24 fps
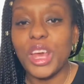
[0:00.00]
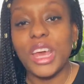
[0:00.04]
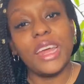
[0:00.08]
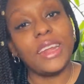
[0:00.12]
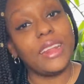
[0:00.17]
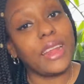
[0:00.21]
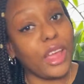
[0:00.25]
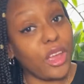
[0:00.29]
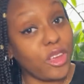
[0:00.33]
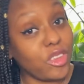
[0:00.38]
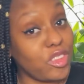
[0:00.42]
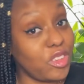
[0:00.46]

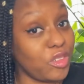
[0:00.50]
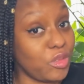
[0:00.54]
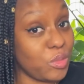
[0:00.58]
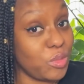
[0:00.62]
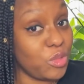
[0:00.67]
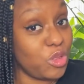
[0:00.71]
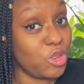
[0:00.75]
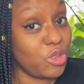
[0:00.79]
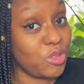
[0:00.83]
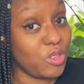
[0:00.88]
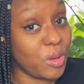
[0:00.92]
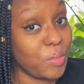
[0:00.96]
D'ailleurs, si vous me
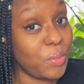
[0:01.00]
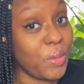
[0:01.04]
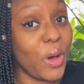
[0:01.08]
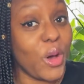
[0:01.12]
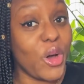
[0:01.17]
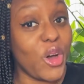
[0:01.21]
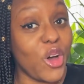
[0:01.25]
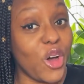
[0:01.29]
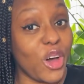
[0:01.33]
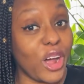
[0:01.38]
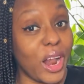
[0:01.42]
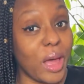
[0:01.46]
suivez pas
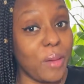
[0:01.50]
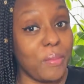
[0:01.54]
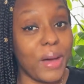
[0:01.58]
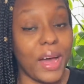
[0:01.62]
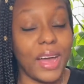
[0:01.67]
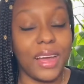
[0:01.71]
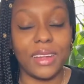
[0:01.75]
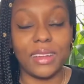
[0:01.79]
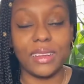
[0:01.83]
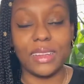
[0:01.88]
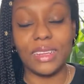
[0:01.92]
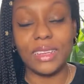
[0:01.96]
encore
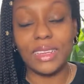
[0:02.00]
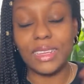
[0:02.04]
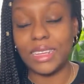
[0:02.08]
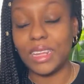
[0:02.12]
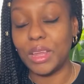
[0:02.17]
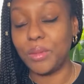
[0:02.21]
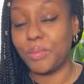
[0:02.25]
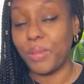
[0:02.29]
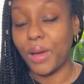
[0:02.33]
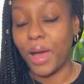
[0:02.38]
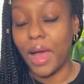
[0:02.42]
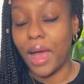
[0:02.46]
là-bas,
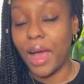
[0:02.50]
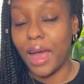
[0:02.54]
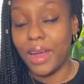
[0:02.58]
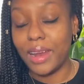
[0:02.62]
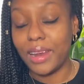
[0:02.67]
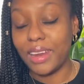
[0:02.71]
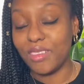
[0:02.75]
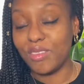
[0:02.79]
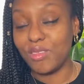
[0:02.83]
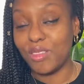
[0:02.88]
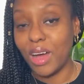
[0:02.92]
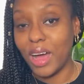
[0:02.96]
n'hésitez pas à
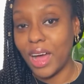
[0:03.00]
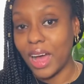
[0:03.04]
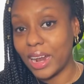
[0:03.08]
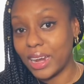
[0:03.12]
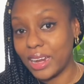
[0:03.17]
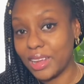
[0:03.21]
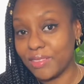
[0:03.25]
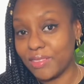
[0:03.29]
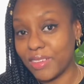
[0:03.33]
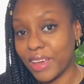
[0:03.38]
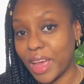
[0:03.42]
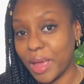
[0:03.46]
aller voir, à
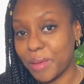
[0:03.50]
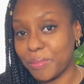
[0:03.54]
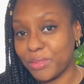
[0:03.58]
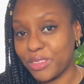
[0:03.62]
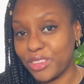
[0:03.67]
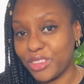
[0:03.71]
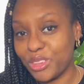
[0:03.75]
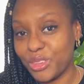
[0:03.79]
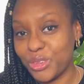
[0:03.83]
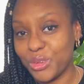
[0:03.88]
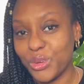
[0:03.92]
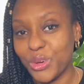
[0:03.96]
aller faire un
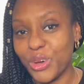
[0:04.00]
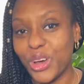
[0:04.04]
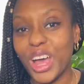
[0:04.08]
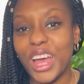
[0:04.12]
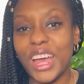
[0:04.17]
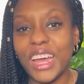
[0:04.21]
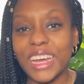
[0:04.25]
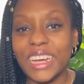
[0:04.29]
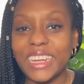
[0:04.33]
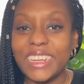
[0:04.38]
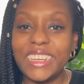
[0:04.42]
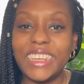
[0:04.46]
petit tour
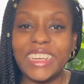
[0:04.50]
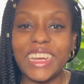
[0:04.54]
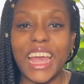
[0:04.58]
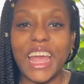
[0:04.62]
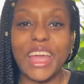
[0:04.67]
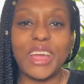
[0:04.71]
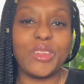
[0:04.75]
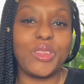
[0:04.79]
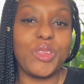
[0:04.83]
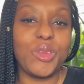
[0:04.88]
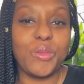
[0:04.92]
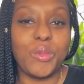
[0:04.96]

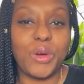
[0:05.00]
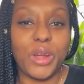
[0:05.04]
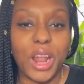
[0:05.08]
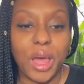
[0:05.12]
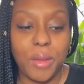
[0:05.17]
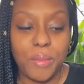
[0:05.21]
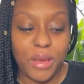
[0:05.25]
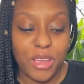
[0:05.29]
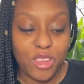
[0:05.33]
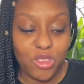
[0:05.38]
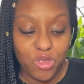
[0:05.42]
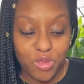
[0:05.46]
directement
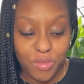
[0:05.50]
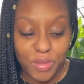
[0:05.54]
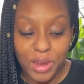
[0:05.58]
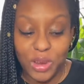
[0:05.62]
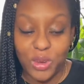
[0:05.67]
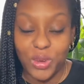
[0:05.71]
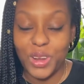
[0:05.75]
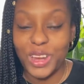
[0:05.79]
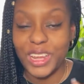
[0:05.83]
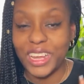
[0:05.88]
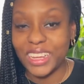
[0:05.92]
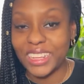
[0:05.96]
là-bas. Je vous mets
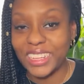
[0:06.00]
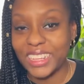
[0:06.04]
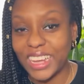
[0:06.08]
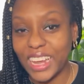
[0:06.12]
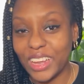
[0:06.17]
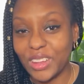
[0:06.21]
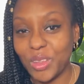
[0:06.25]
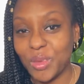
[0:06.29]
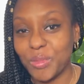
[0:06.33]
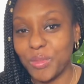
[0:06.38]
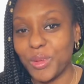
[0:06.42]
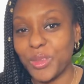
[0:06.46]
le lien
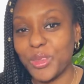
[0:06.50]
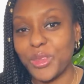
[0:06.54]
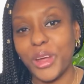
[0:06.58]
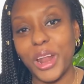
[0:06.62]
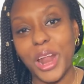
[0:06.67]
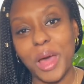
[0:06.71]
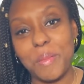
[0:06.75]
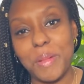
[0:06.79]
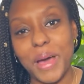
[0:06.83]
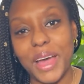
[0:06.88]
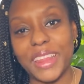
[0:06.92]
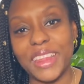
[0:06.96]
directement dans
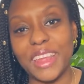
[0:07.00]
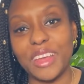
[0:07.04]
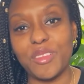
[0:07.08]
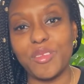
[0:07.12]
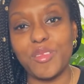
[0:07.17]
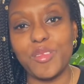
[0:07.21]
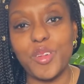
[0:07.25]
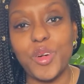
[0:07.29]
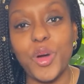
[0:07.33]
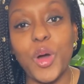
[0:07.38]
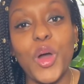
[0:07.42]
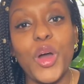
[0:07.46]
la barre
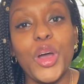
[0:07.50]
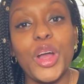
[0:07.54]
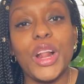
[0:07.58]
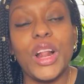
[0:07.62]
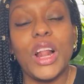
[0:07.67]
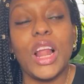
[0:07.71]
d'infos.